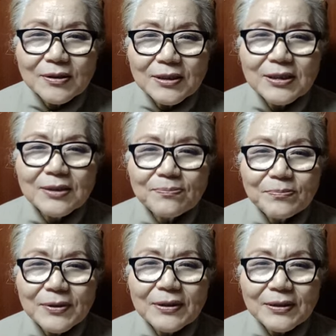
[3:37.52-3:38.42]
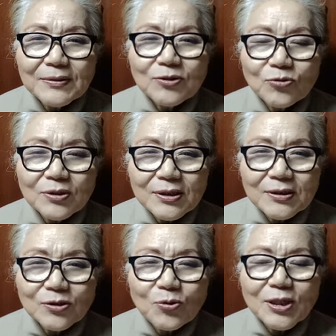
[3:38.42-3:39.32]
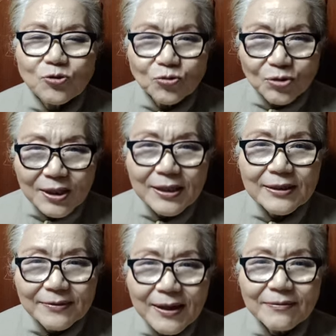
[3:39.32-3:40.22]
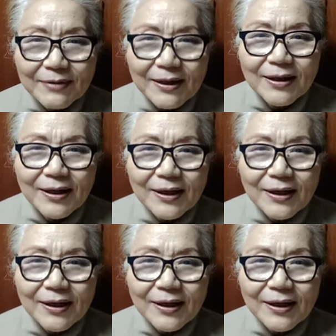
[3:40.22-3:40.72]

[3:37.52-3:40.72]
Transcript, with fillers: 그들 에, 손에 죽게 됐다.